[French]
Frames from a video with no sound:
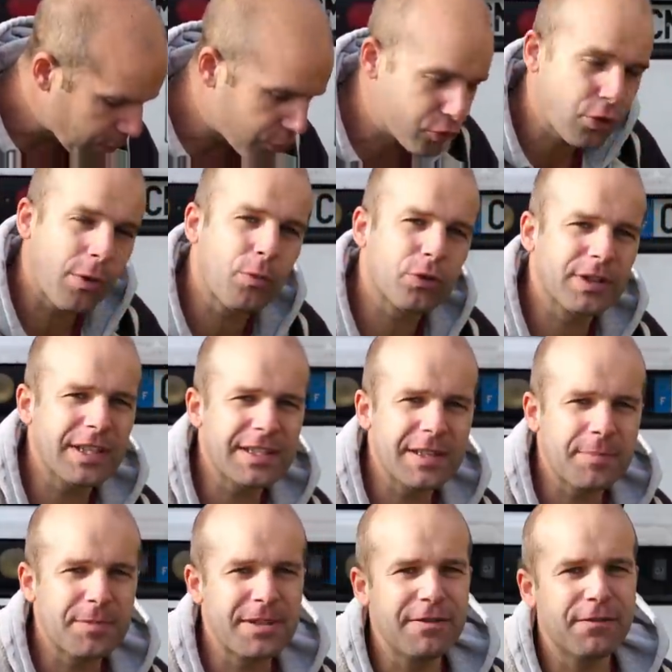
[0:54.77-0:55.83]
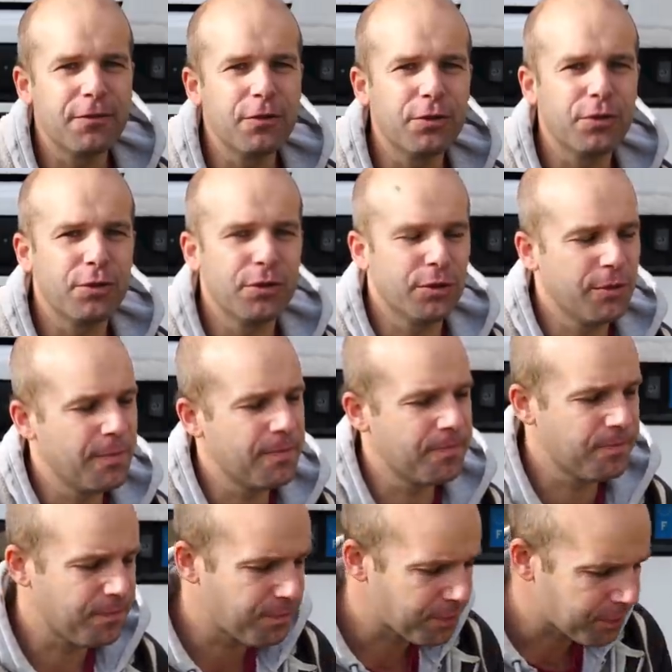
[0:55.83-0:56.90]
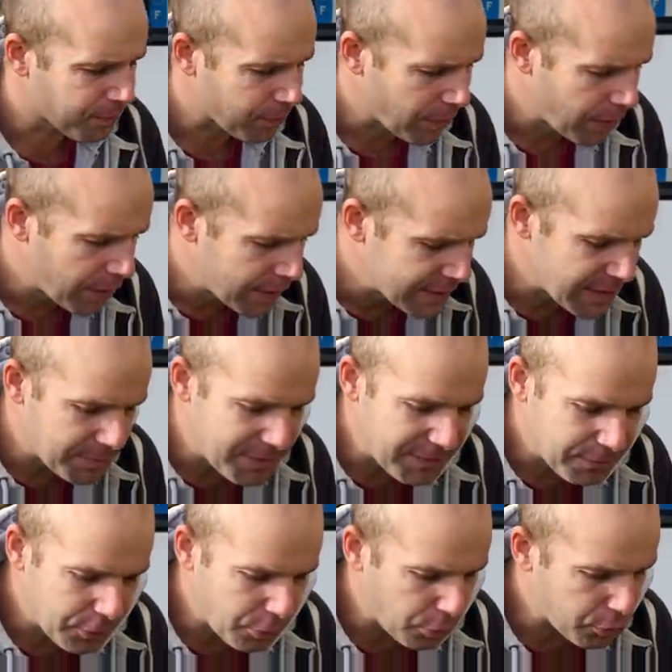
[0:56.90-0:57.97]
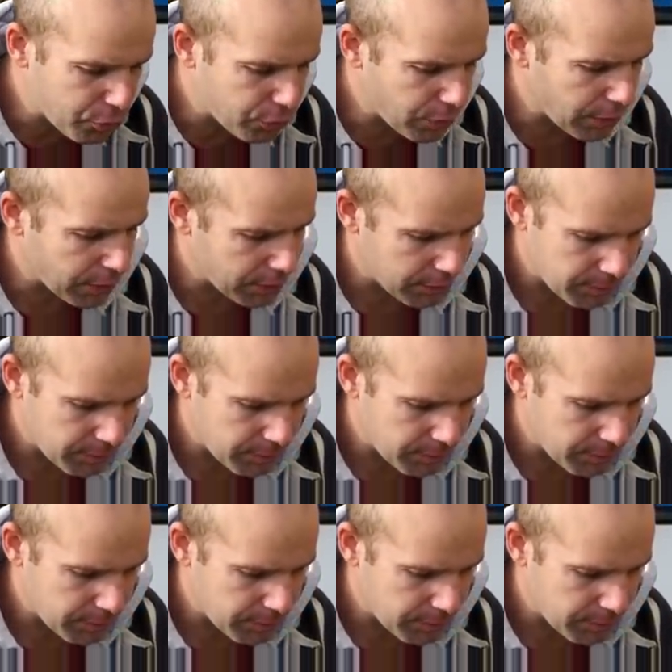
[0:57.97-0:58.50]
que je dois monter ces petits feux de, ces petits feux de recul.